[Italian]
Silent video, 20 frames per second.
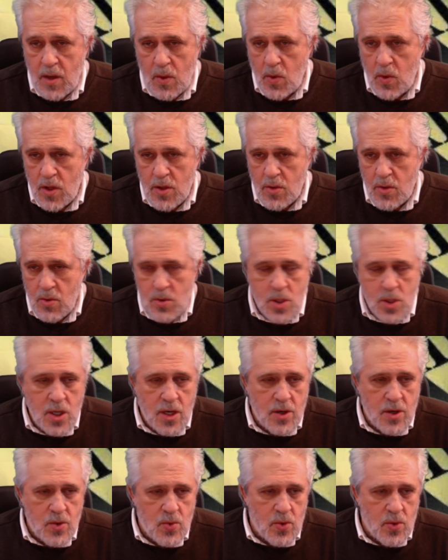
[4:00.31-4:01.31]
quando non
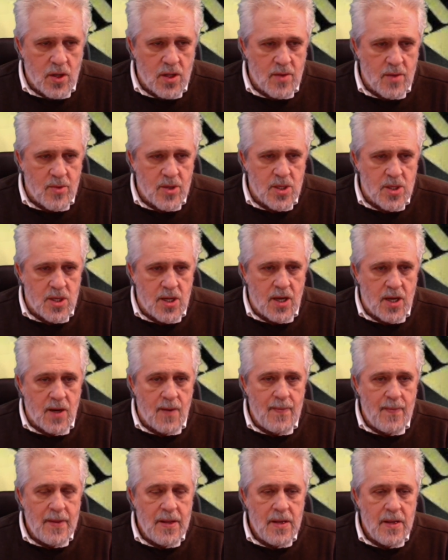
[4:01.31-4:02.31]
c'era nulla da mangiare
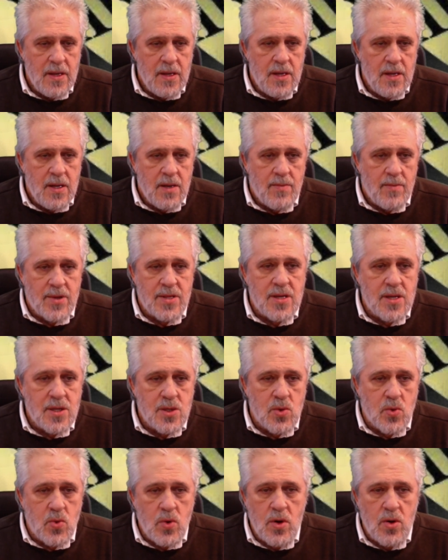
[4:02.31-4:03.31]
ma
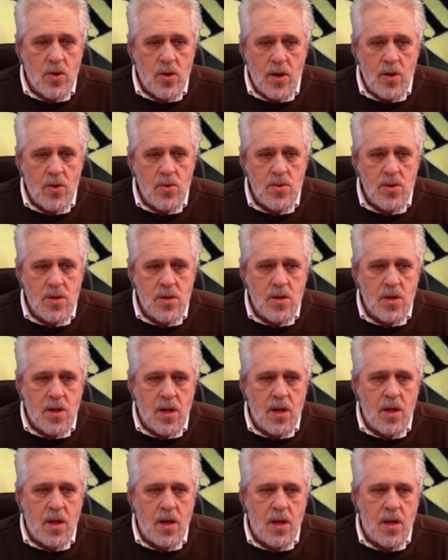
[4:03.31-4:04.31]
adesso quello che, non,
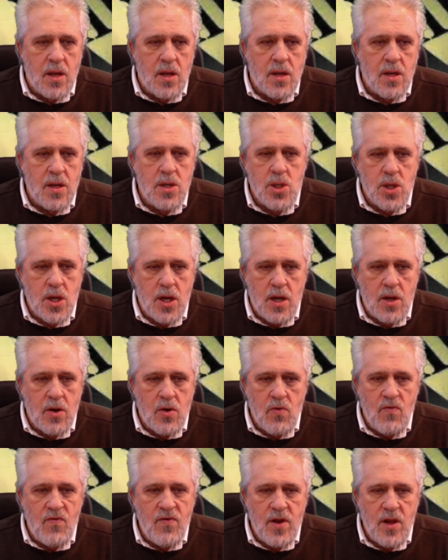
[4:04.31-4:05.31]
che, che c'è
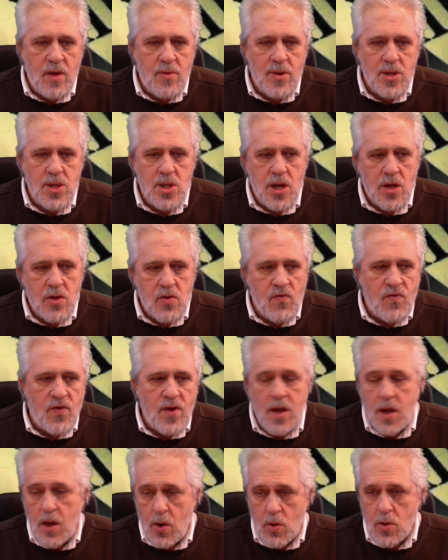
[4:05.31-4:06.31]
non viene mangiato
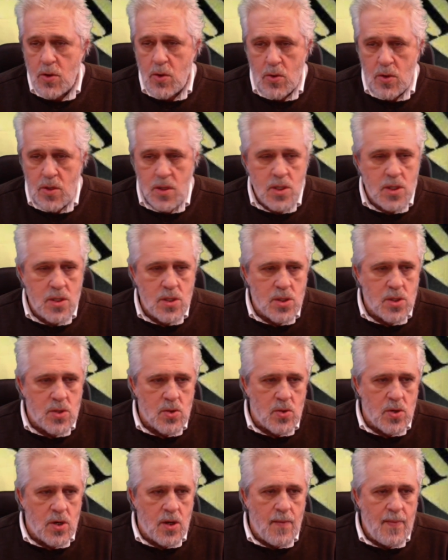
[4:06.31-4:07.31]
finché non te lo dice il
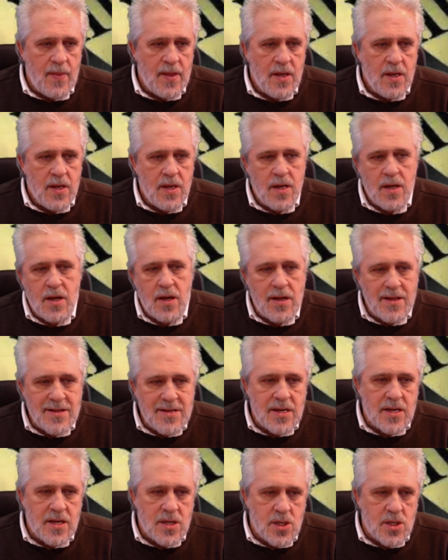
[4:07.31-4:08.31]
sole. In
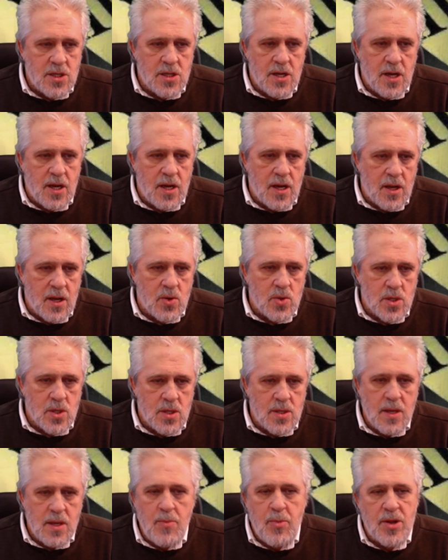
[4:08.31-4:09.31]
realtà la città è
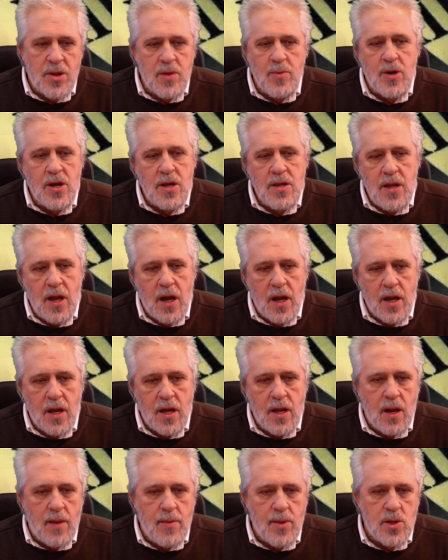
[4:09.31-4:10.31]
così zeppa di meridiane
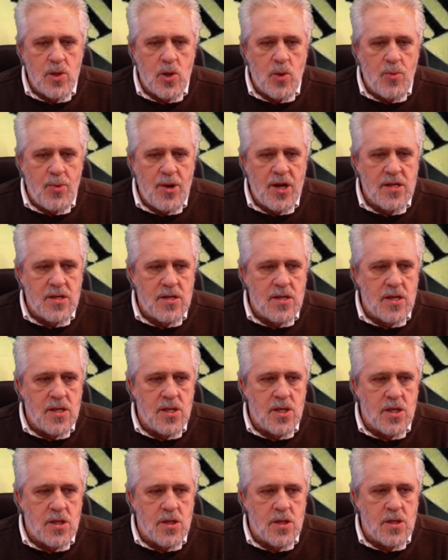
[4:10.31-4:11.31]
che la maggior parte della
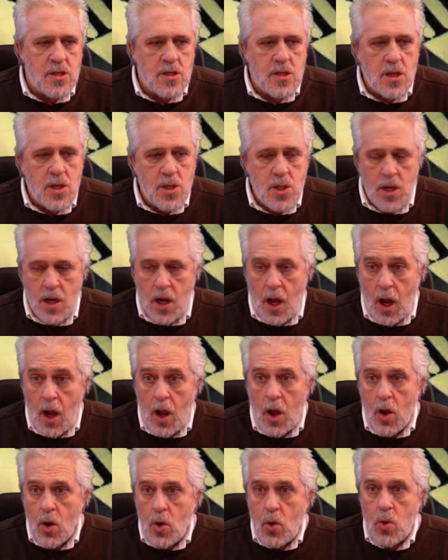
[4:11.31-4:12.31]
gente si trascina
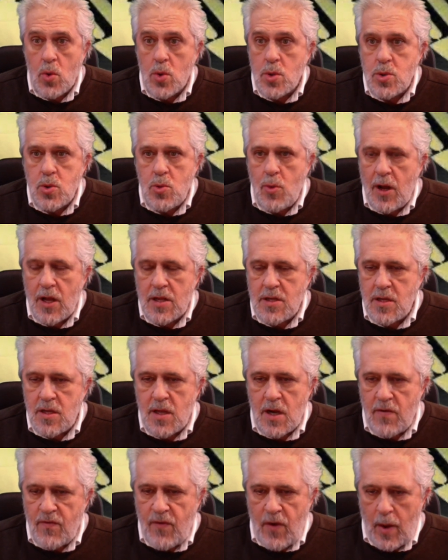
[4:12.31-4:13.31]
consumata
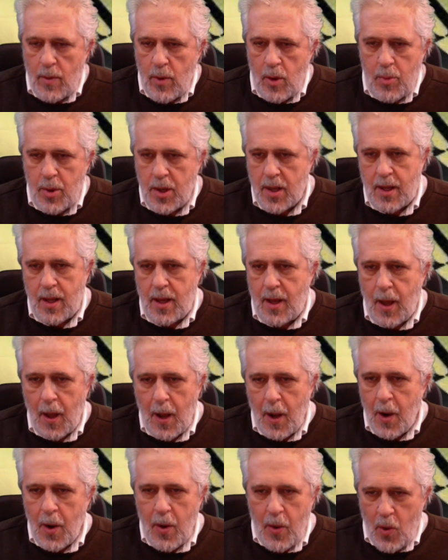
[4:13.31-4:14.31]
dalla fame perché
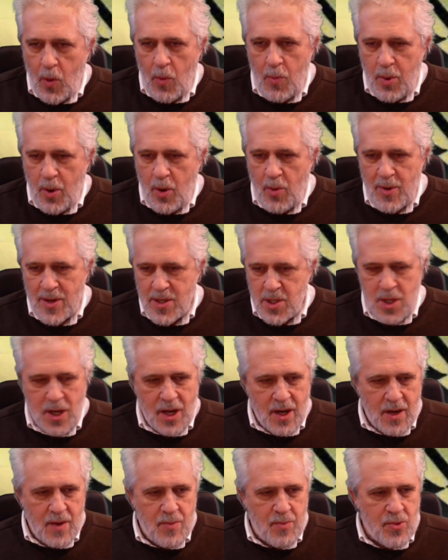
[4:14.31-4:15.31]
non può
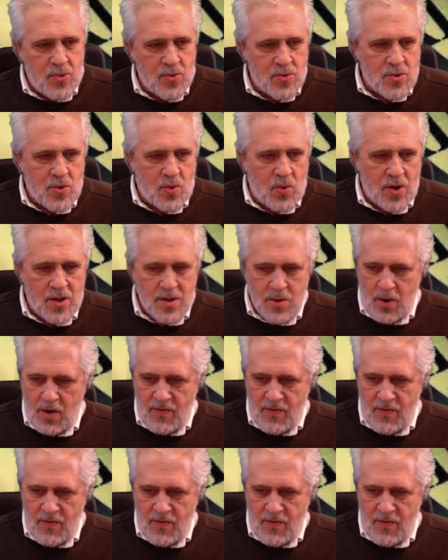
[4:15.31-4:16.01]
mangiare appunto quando ha